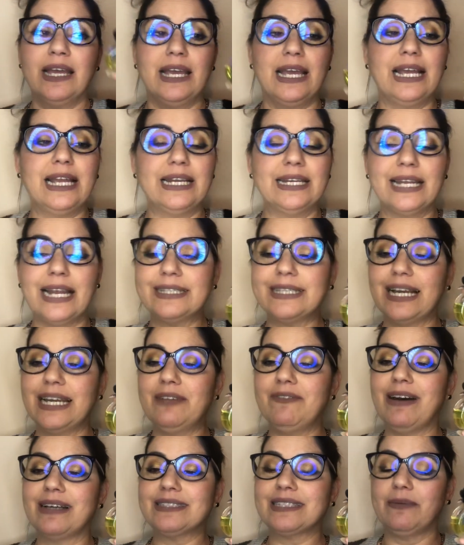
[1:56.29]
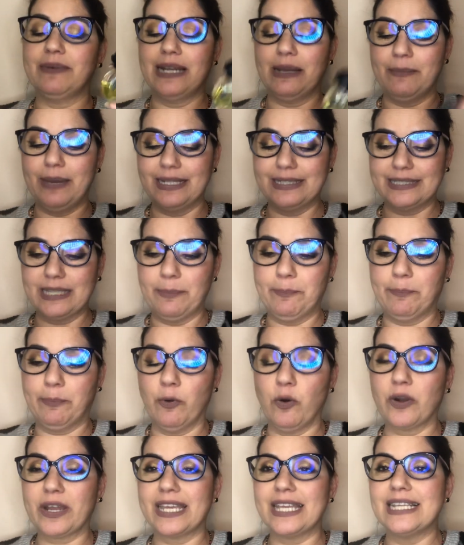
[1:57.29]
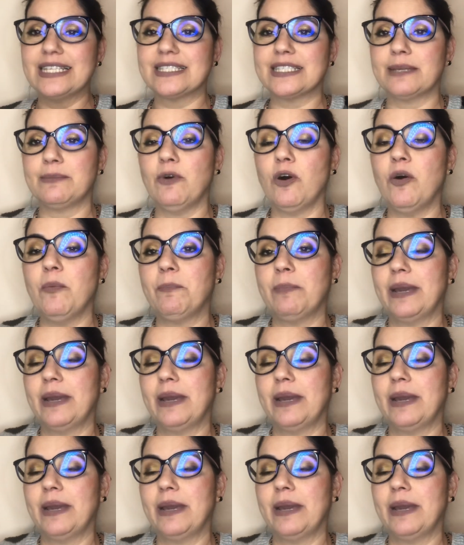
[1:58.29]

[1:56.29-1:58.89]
in realtà le basta veramente pochissimo